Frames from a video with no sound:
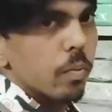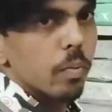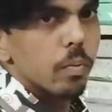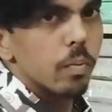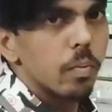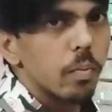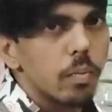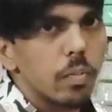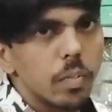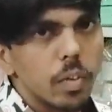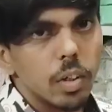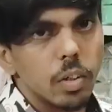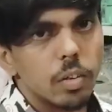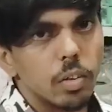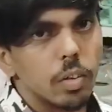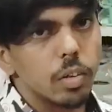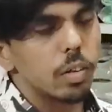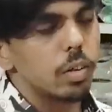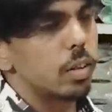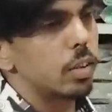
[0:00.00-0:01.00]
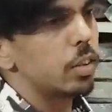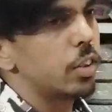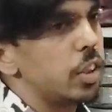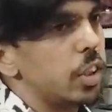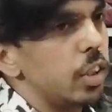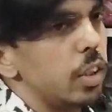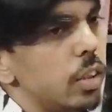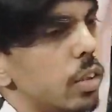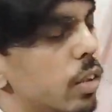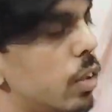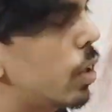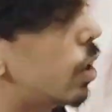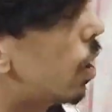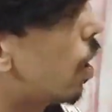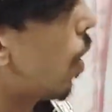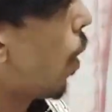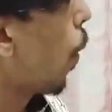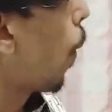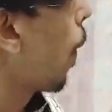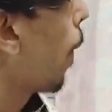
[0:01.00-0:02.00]
एटी होने वाली है रेंज जी
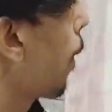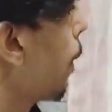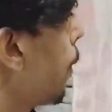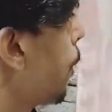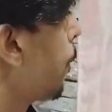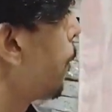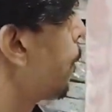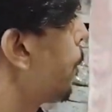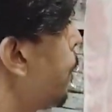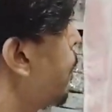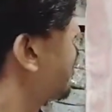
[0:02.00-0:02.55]
उसका नेक्स्ट क्या होने